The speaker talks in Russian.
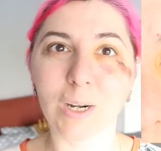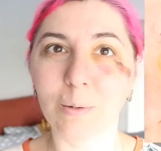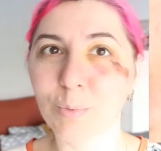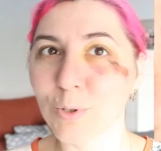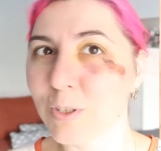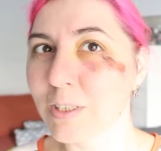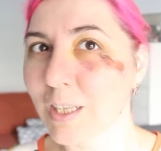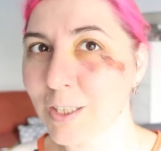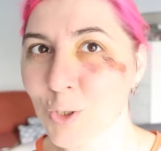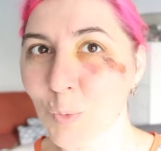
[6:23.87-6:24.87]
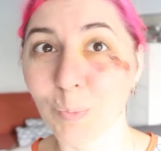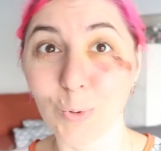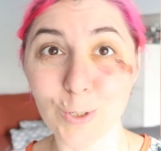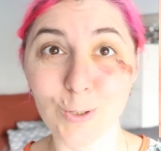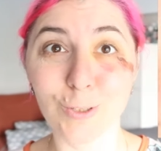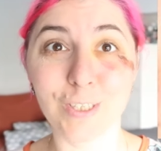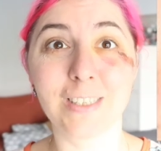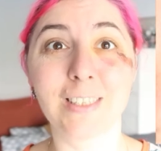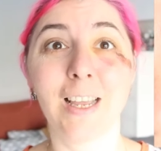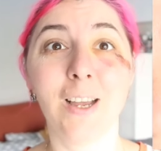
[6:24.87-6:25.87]
работает, так что
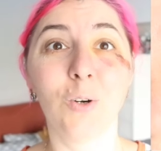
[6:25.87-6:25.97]
пользуйтесь,